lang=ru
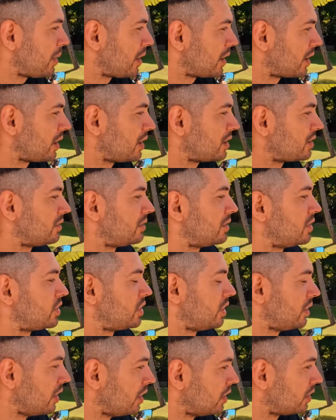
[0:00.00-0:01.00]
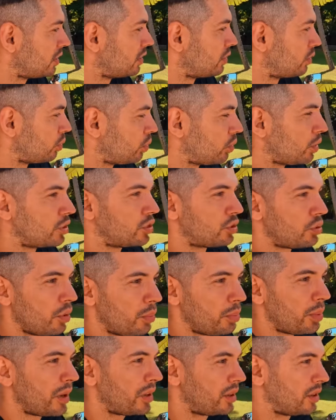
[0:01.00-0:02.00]
показываешь, это, то,
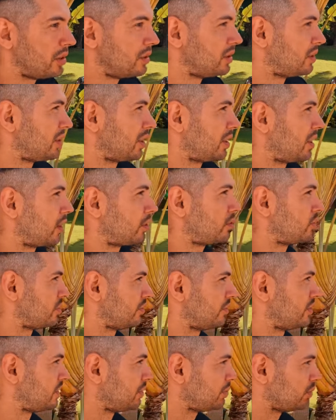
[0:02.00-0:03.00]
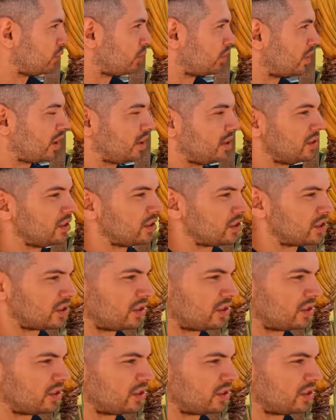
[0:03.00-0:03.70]
все, пятое, десятое. Короче, всем не, не ну, угодишь.